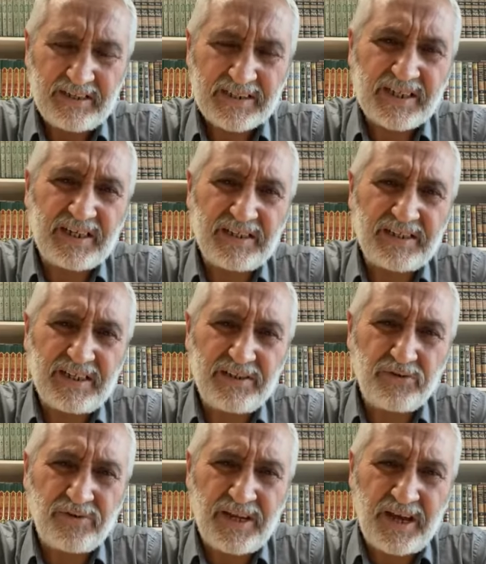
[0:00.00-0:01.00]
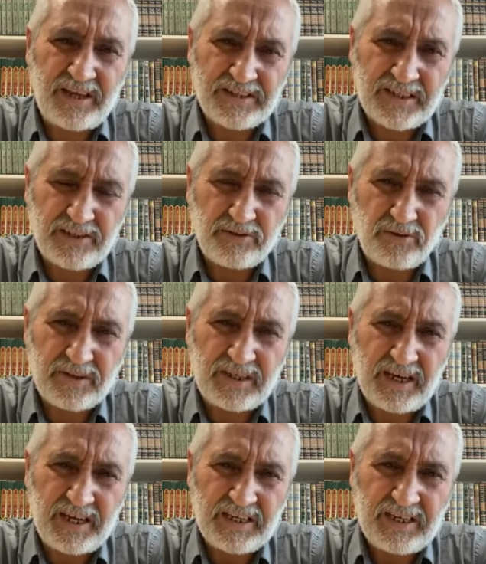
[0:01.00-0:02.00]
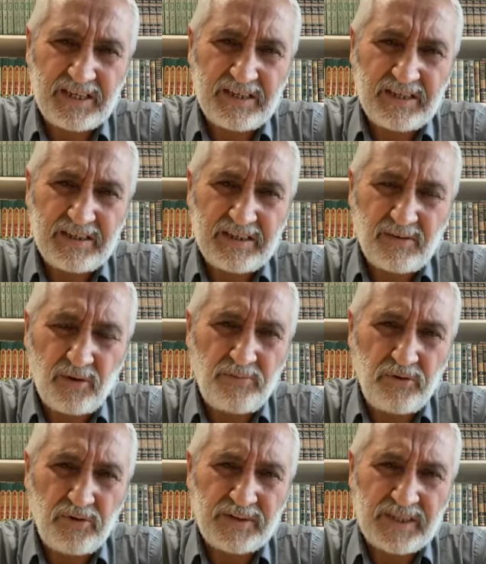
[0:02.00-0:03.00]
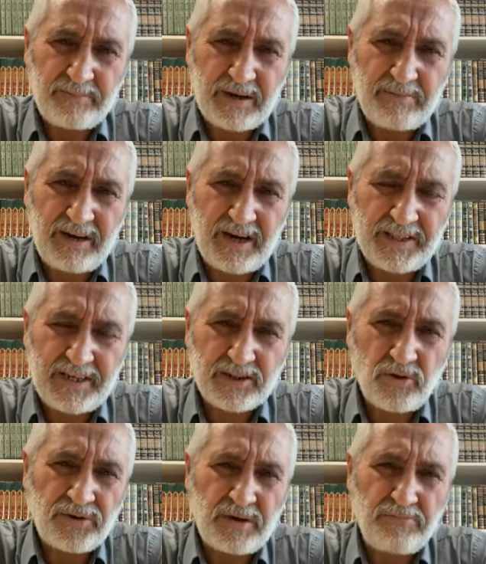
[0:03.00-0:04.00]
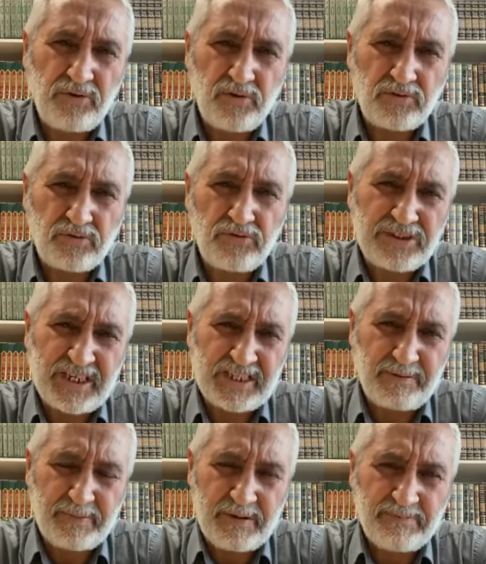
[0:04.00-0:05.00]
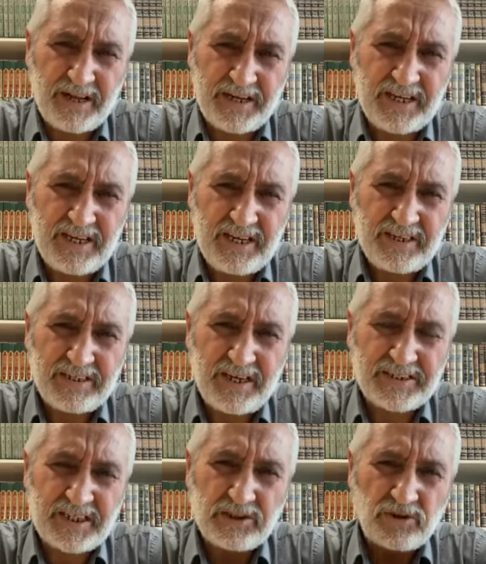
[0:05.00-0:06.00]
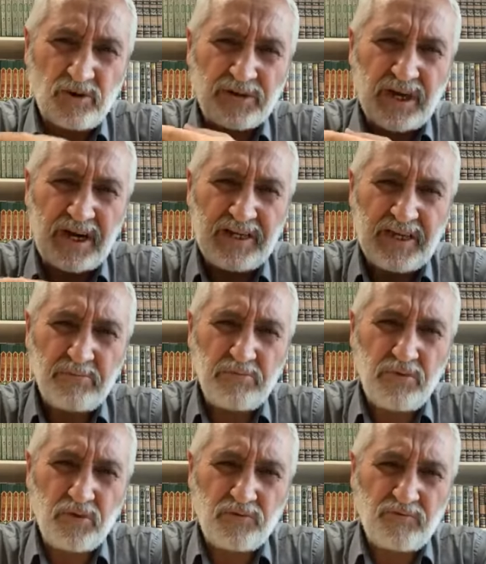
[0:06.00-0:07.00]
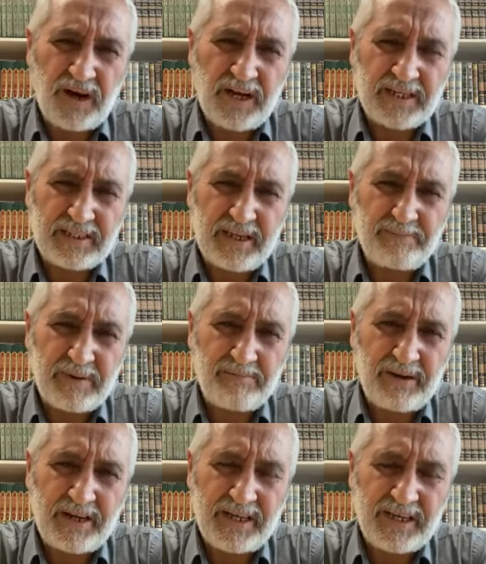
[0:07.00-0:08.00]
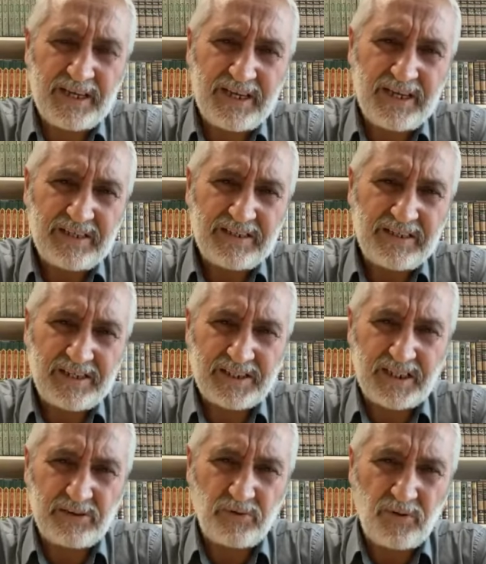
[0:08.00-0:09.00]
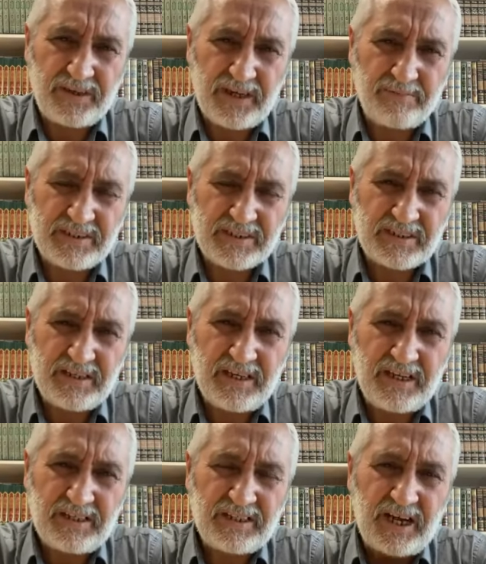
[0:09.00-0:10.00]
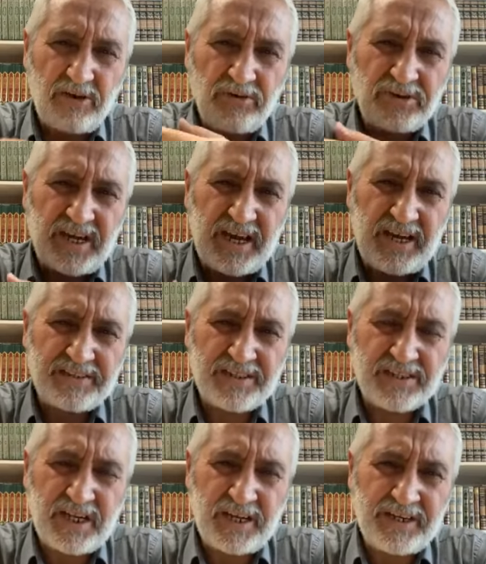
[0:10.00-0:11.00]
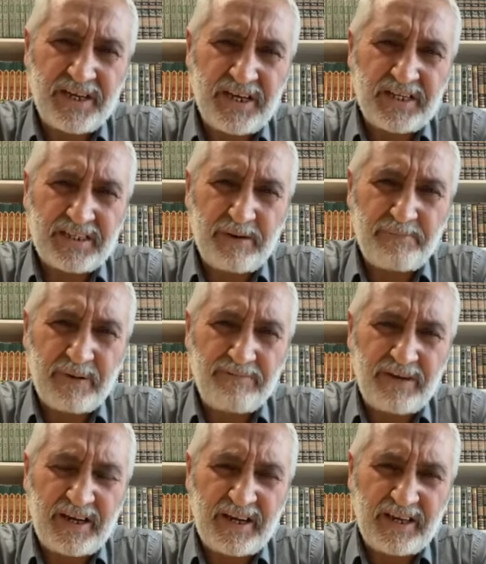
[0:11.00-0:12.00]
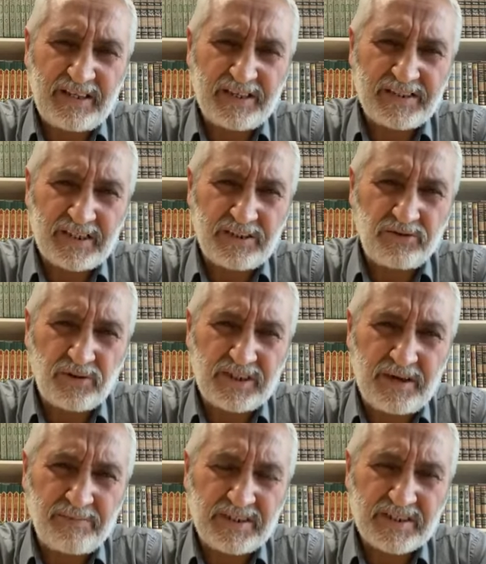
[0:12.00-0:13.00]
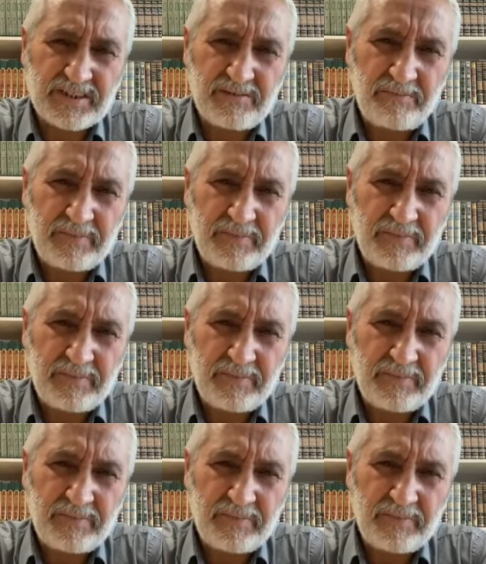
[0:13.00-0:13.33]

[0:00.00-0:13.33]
Sıkıntılı günler yaşadı Türkiye o büyük depremlerde. Sonra büyük Düzce depremleri yaşadı. Sonra büyük Van depremleri yaşadı ülkemiz. Daha önce Erzincan depremleri yaşadı Türkiye'miz.